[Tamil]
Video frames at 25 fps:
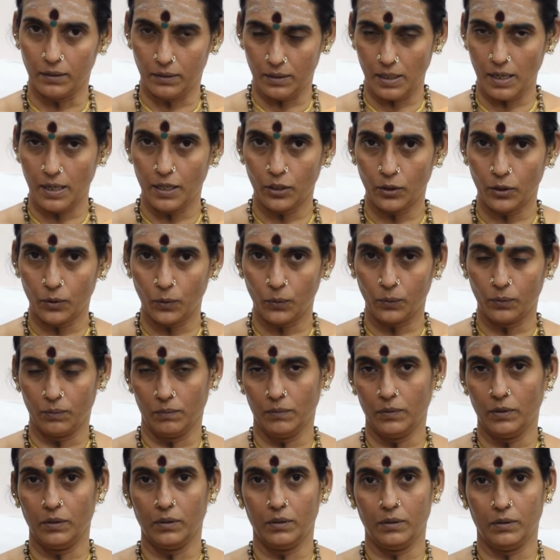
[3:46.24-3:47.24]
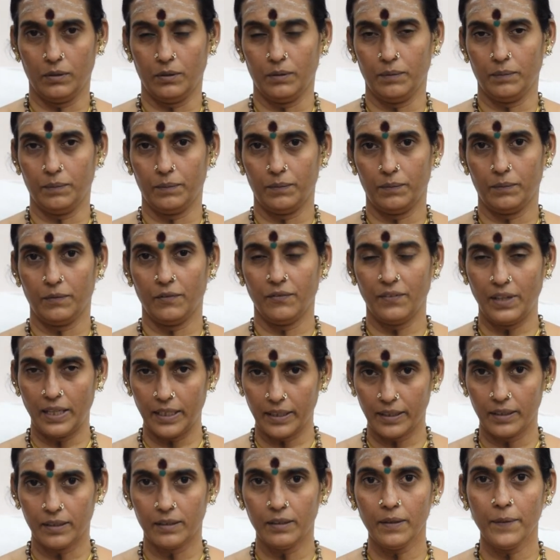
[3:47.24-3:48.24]
நல்லா
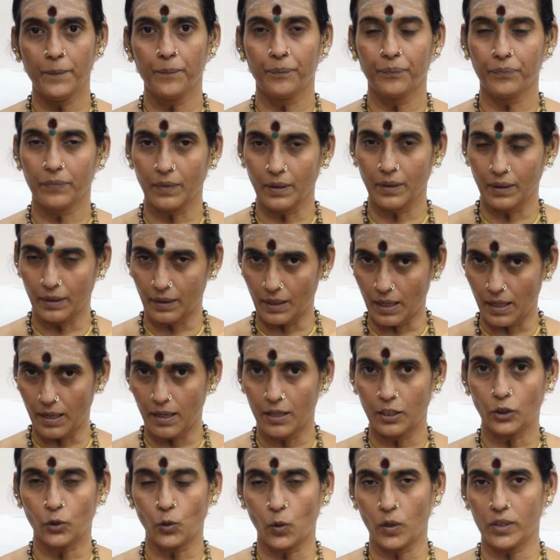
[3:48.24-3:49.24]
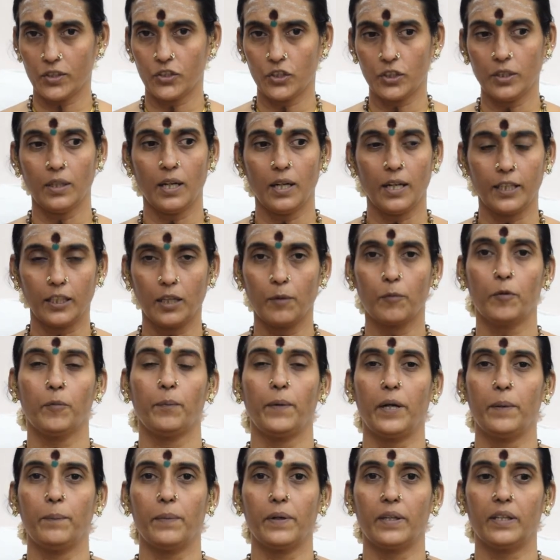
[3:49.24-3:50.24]
விளக்கிட்டு நல்லா தொடச்சிட்டு அதுக்கப்புறம்
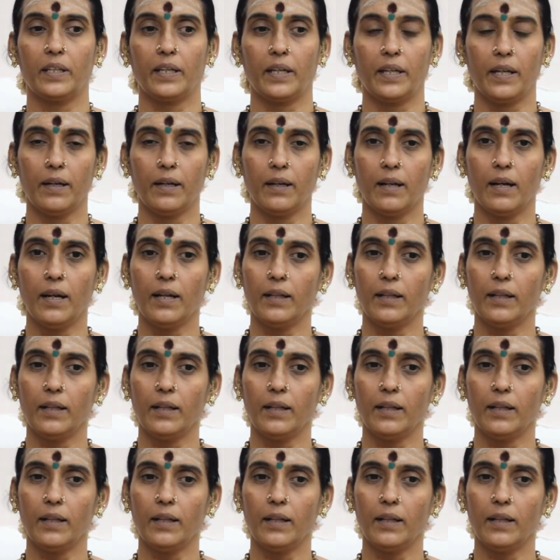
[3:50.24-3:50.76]
பயன்படுத்துங்க ஏன்னா